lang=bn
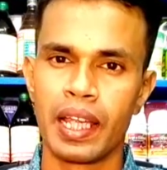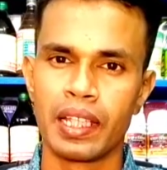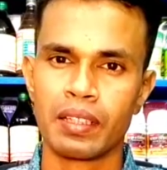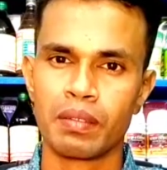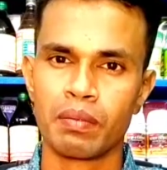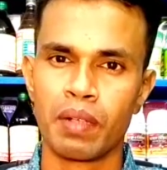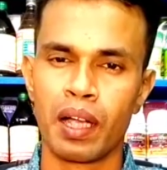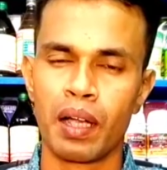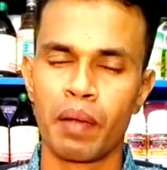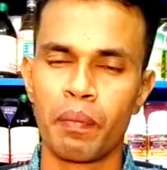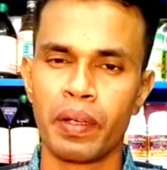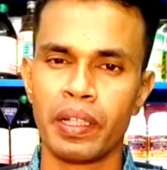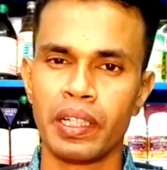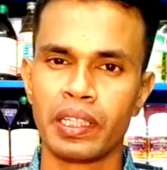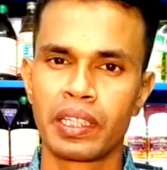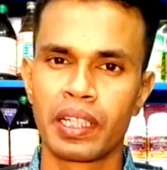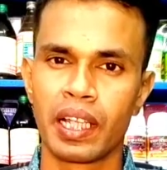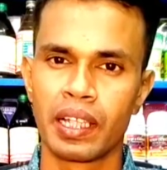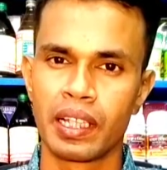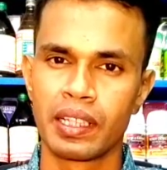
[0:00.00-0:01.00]
এজমা
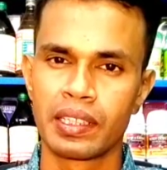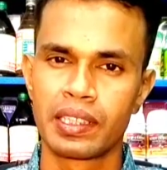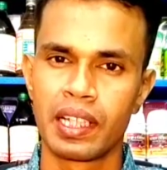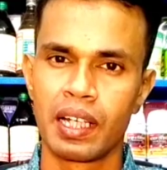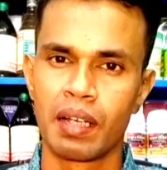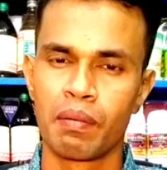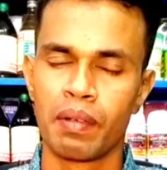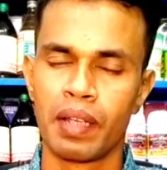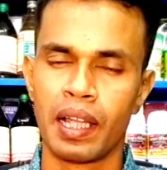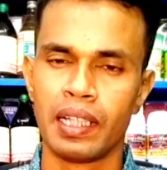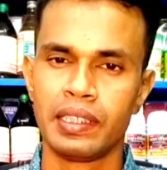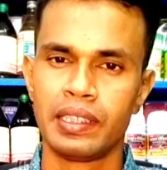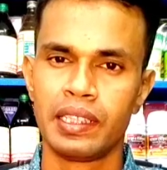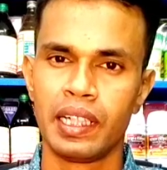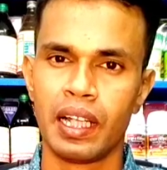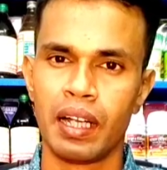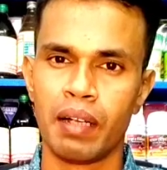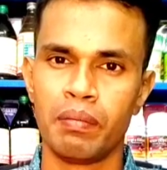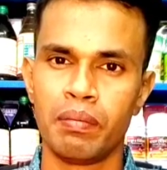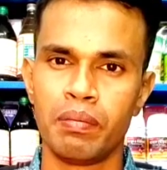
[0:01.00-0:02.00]
হাপানি সাদা সিরাপ লাল
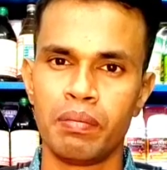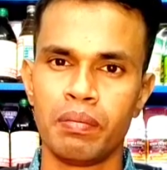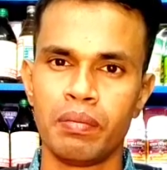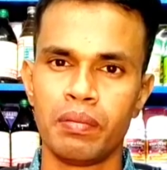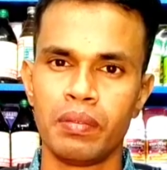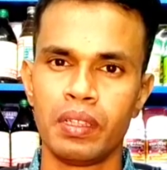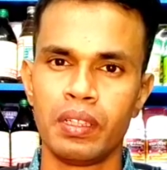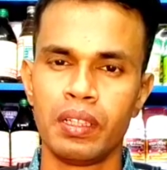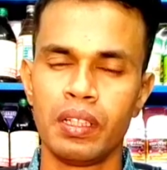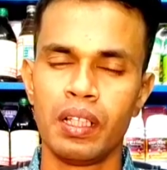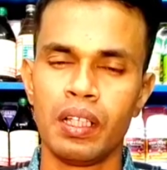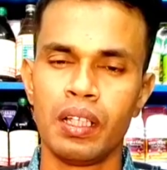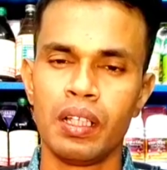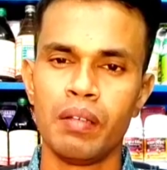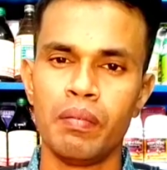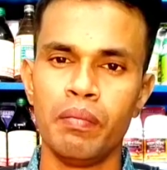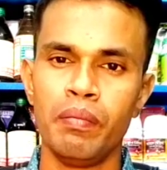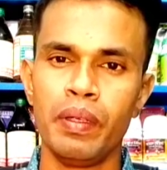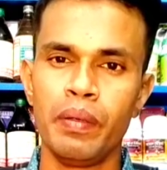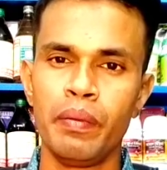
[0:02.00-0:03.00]
সিরাপ
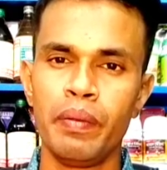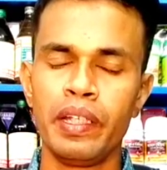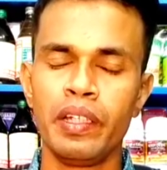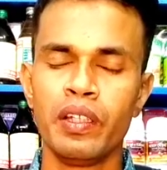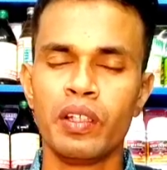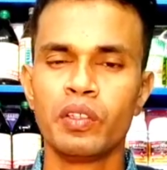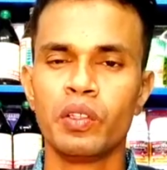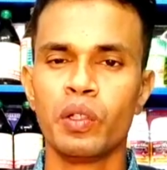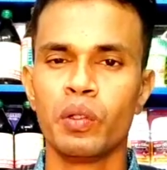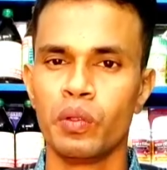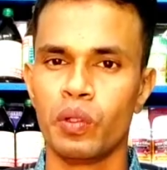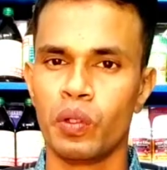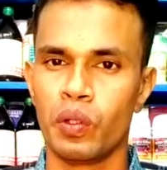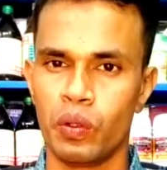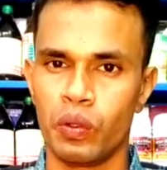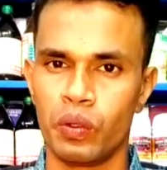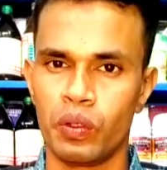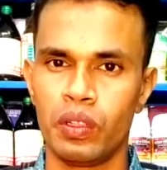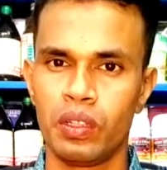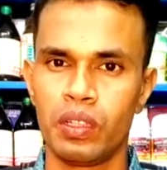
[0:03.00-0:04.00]
বিভিন্ন যৌন
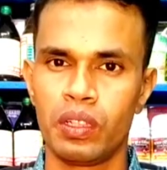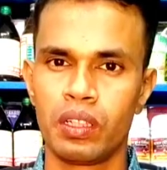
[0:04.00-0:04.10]
রোগ